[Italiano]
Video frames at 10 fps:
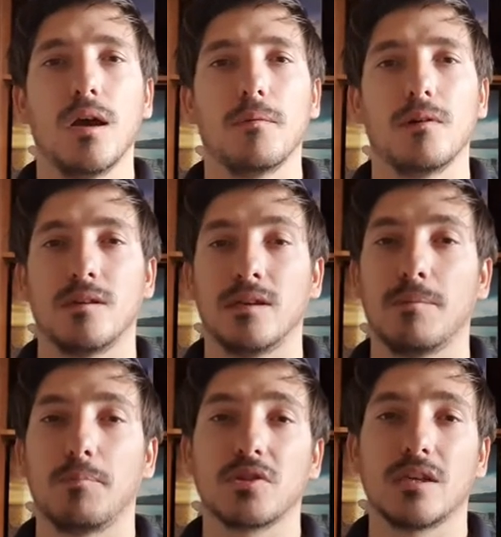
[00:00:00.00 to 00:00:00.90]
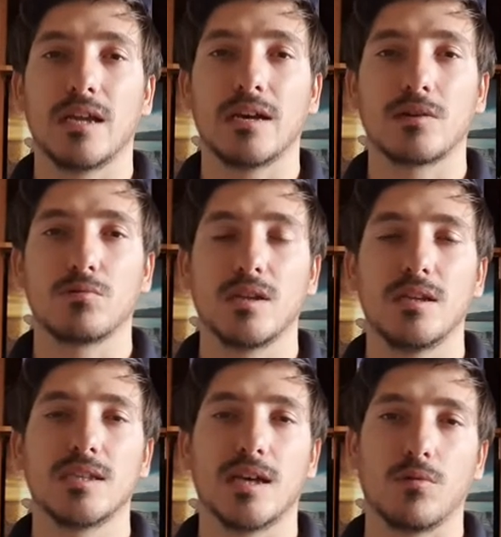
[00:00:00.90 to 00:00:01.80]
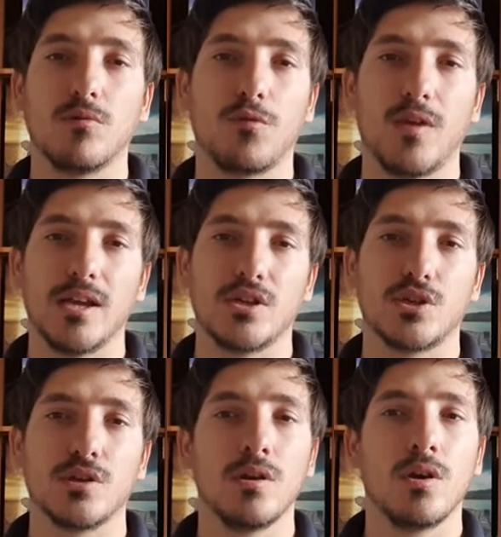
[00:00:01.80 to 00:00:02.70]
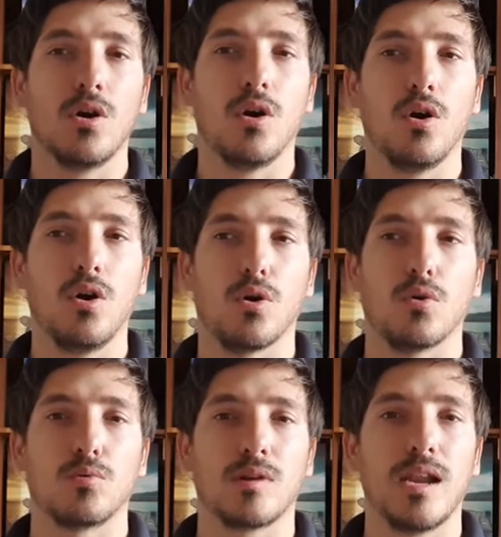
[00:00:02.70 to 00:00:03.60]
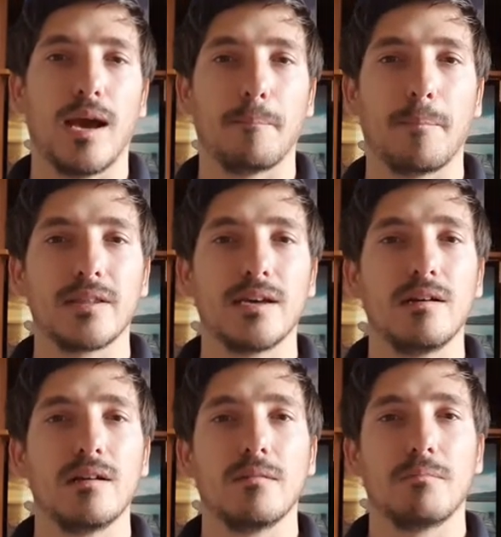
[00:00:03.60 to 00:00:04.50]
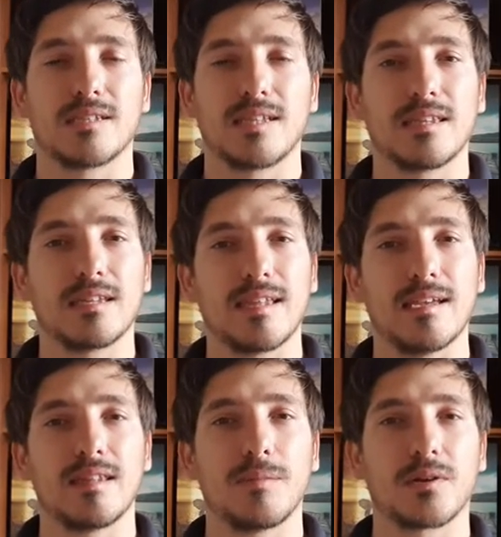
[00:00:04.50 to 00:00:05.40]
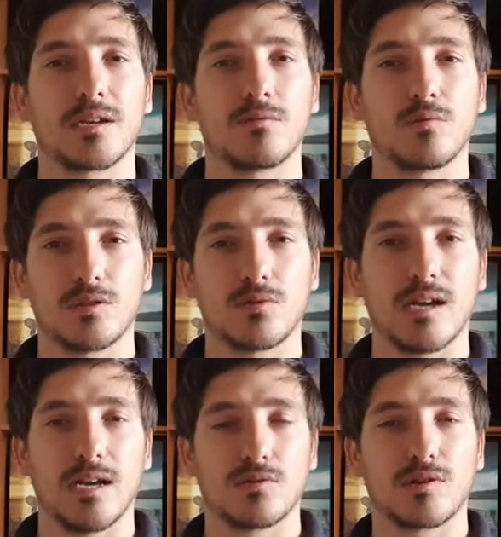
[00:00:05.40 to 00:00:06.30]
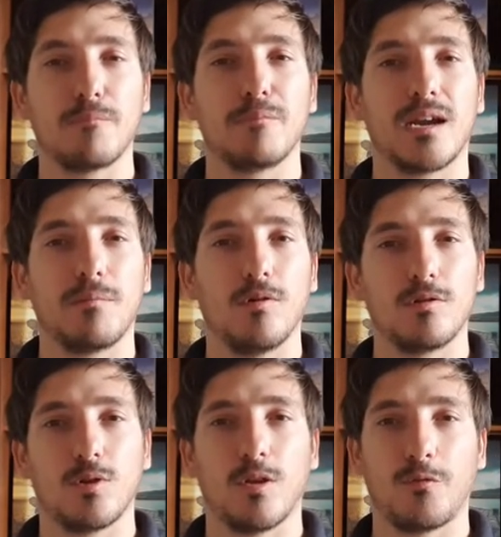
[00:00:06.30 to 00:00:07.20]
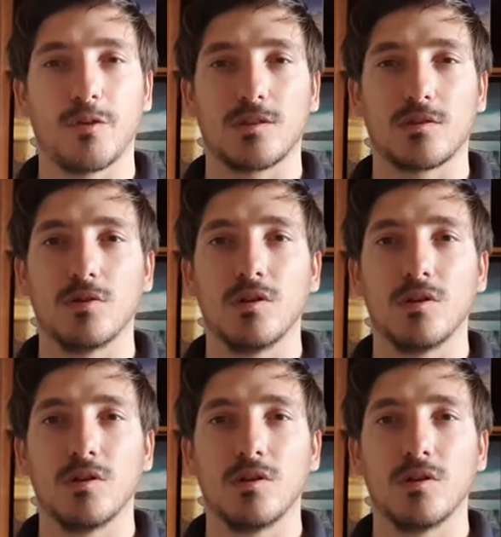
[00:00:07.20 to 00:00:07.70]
eh, potete anche utilizzare un flash o una lampada, ma state attenti perché in questo caso cambierà molto l'effetto